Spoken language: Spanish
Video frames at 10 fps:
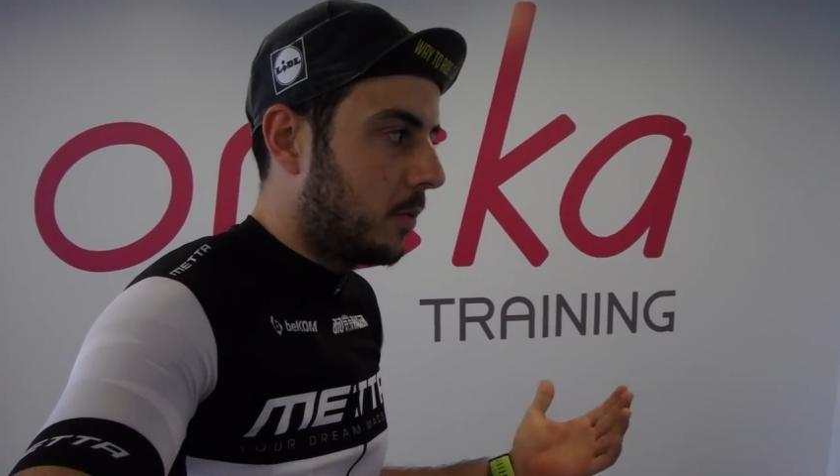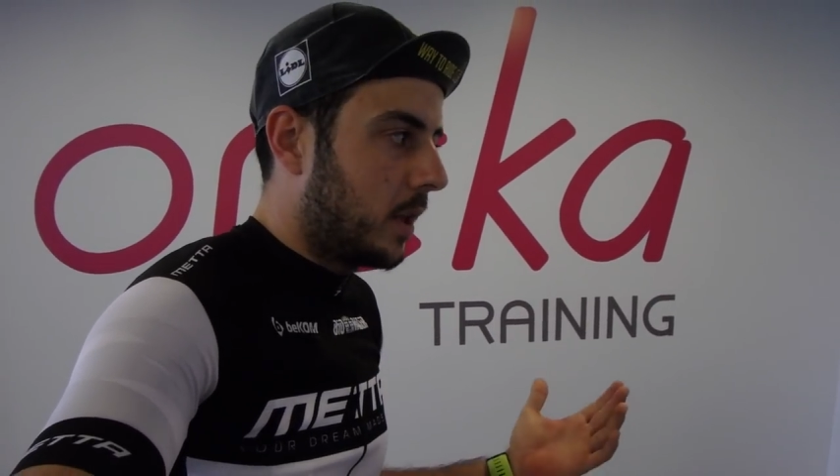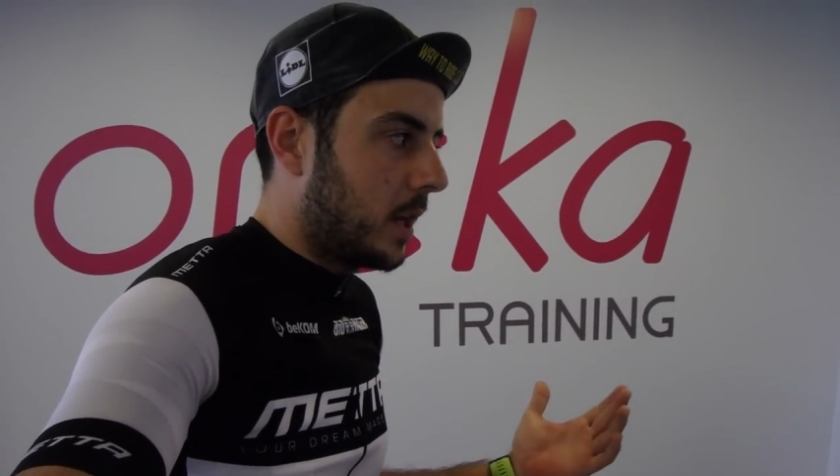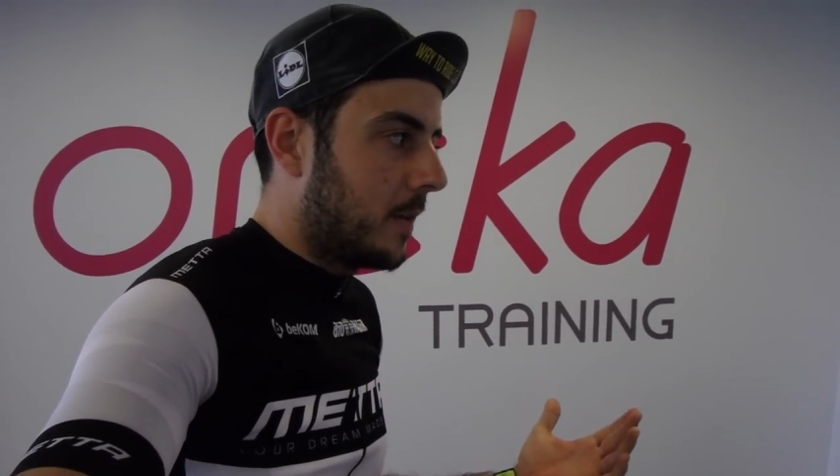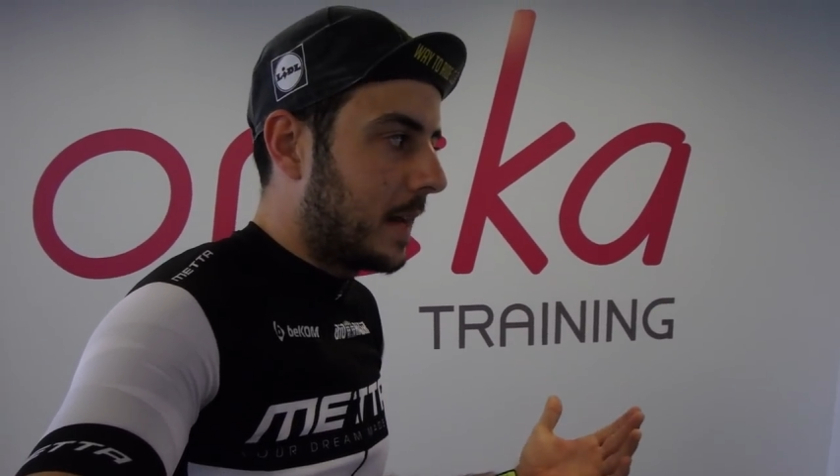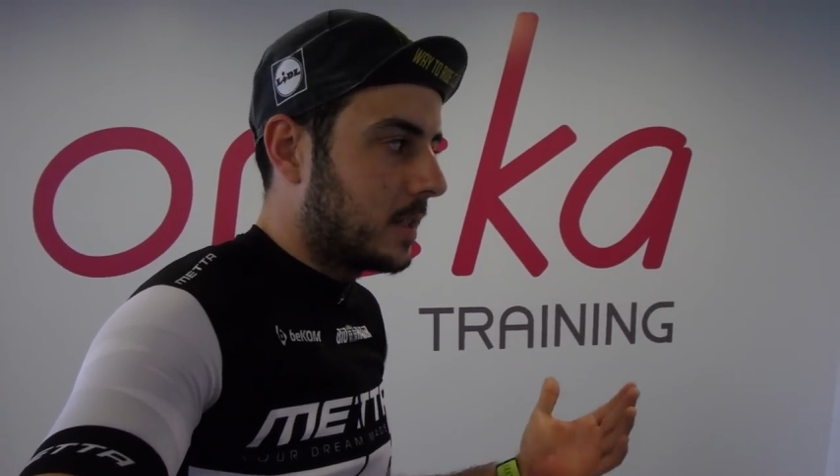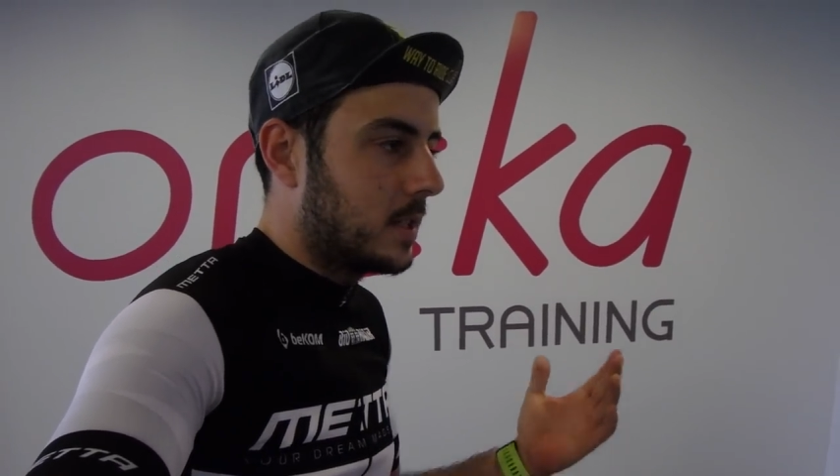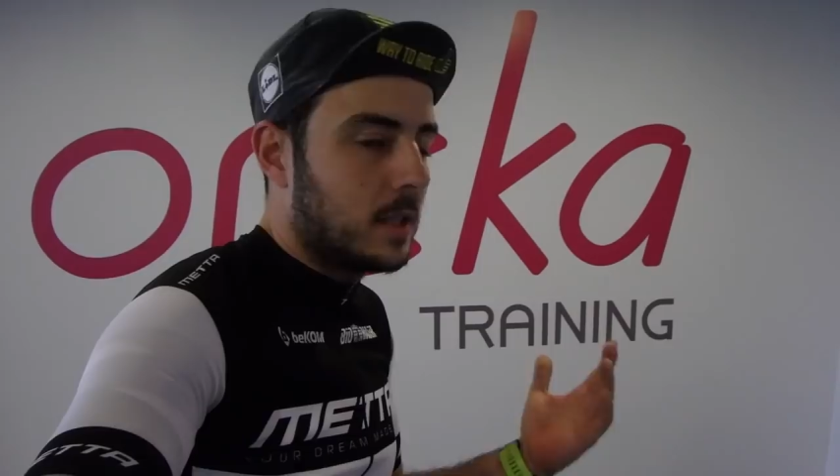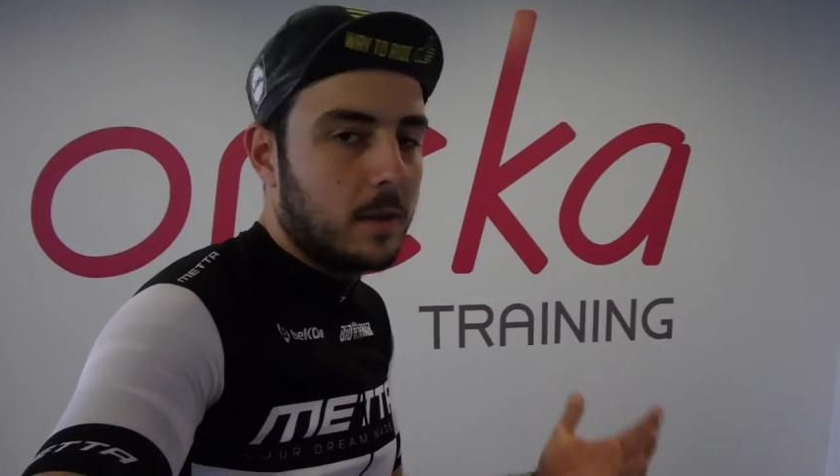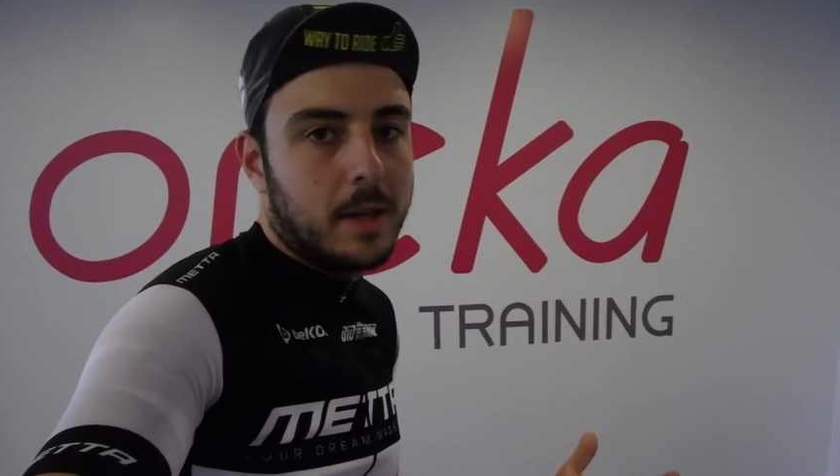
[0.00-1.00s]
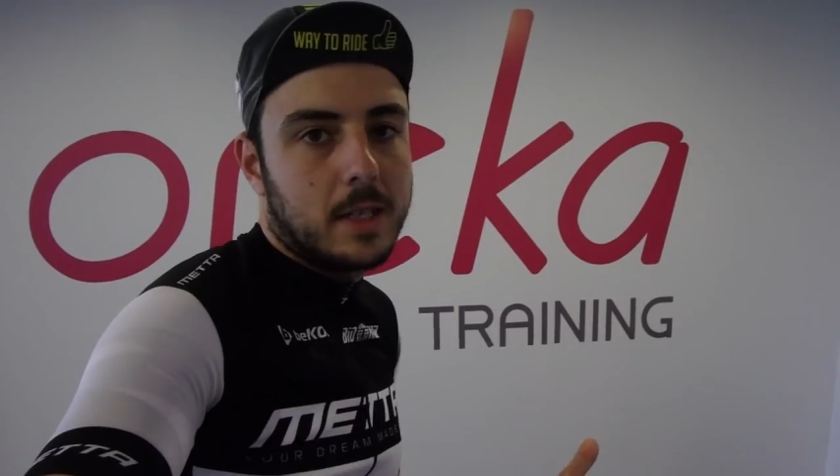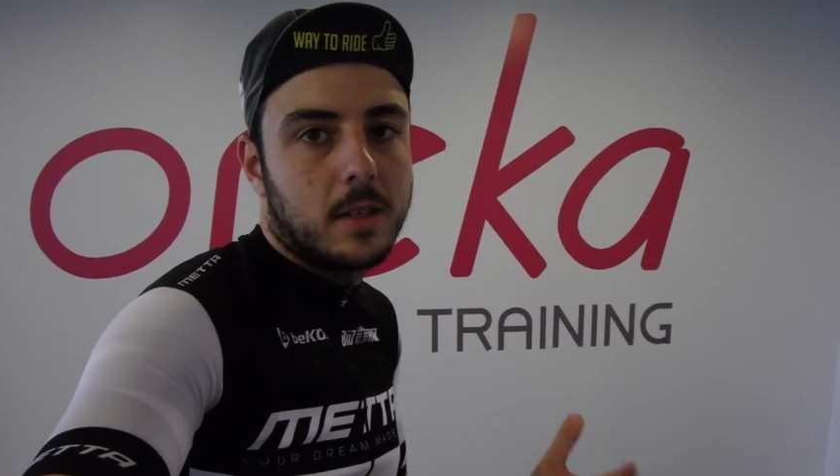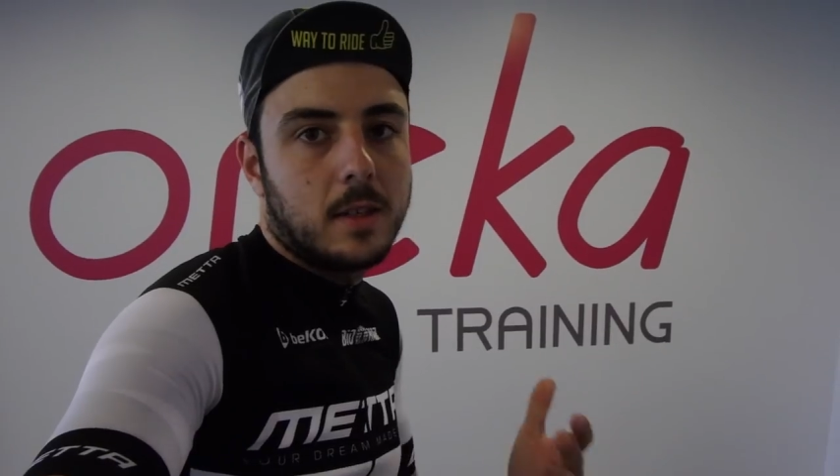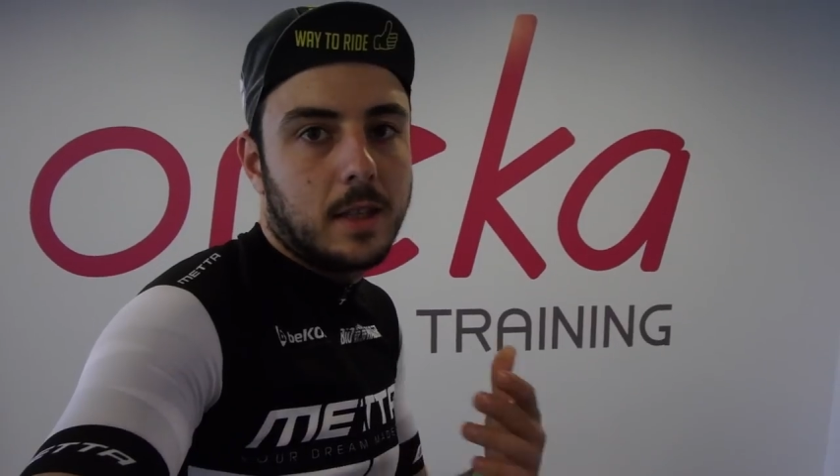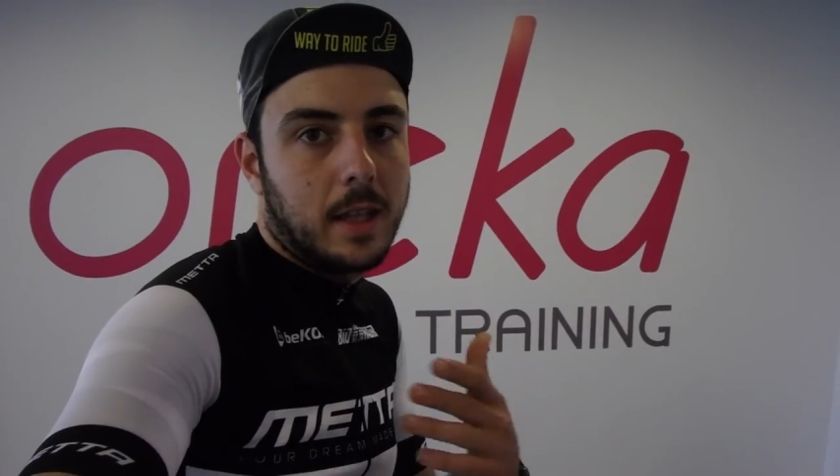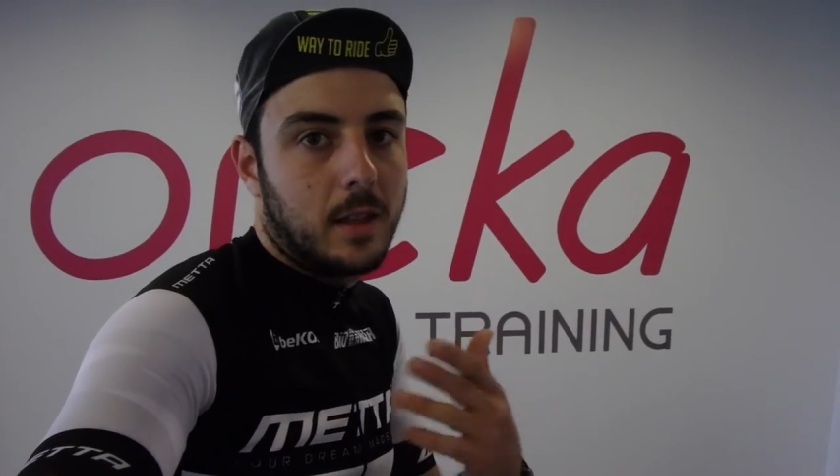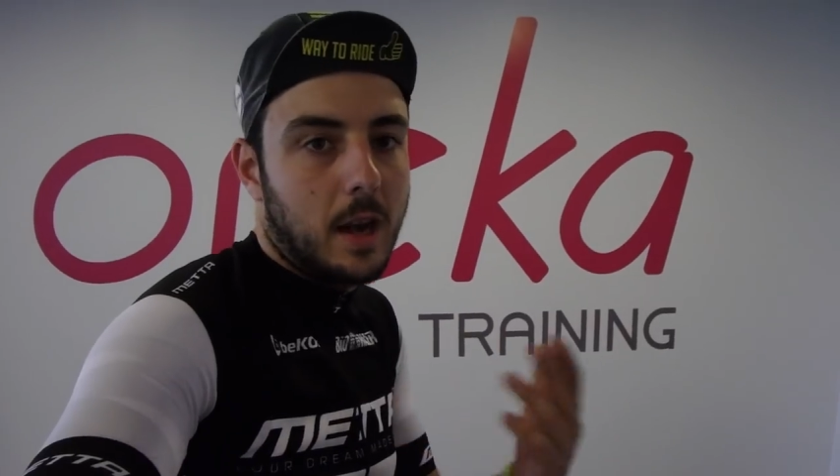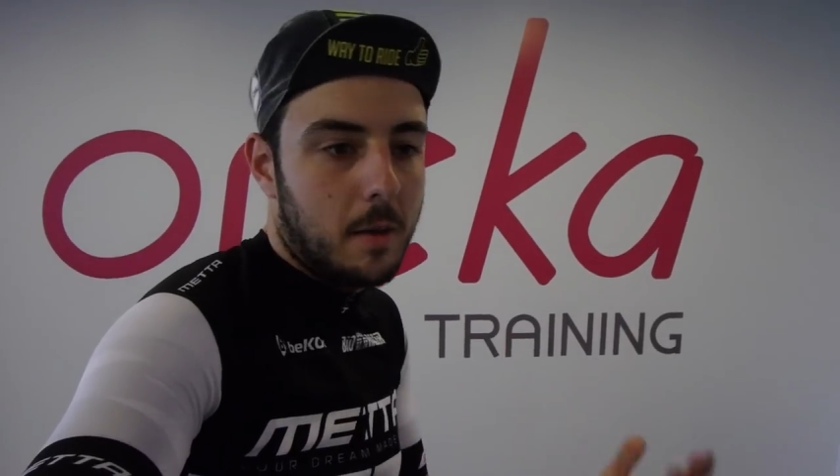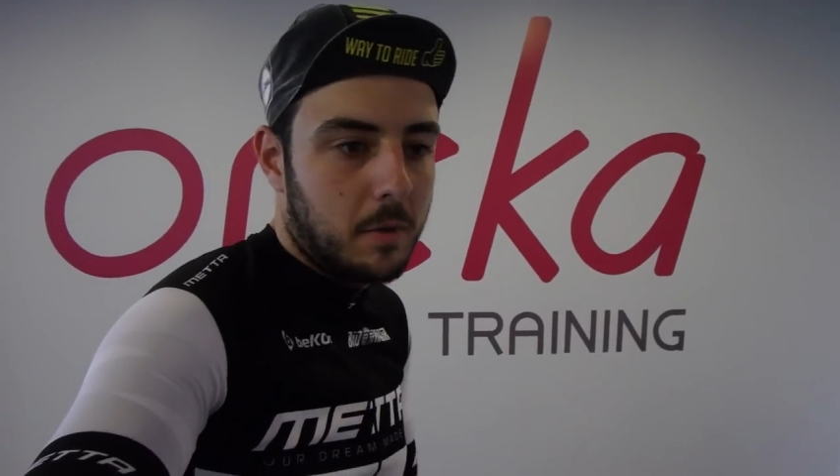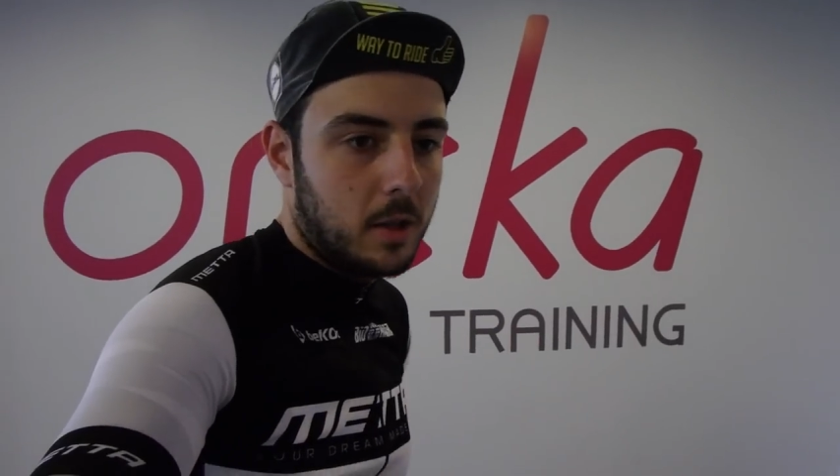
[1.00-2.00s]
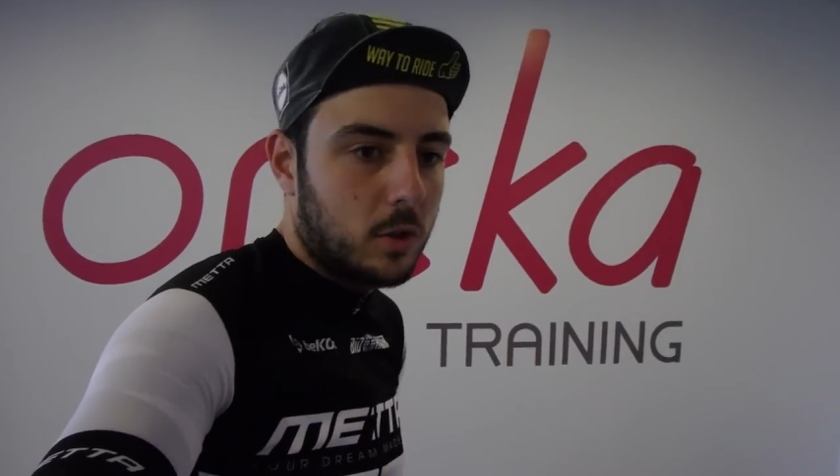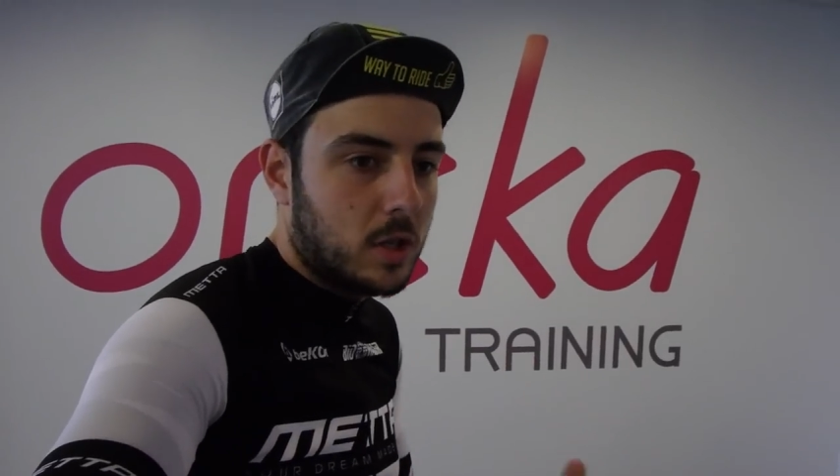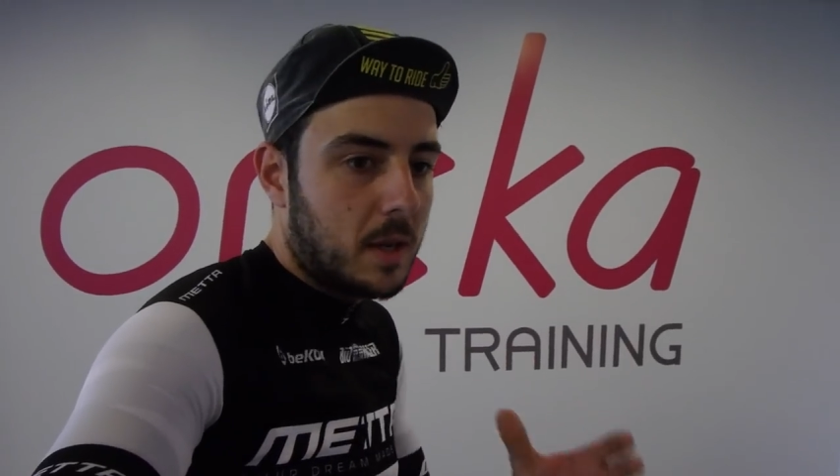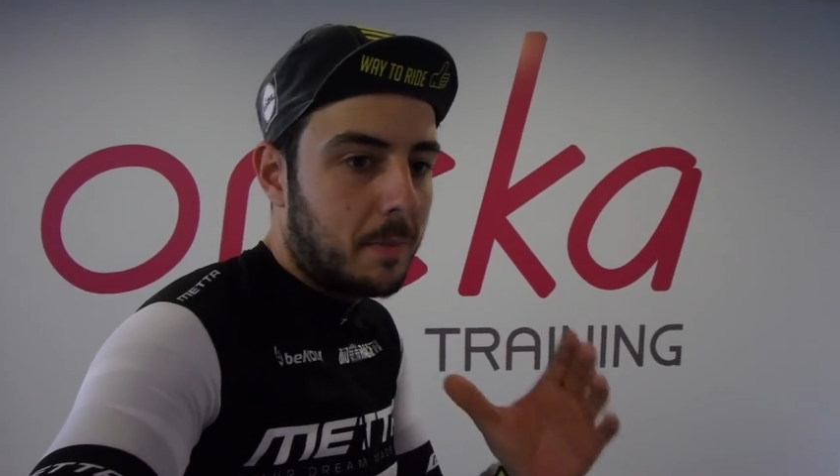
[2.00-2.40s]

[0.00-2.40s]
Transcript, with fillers: poder llevar sistemas de entrenamiento, o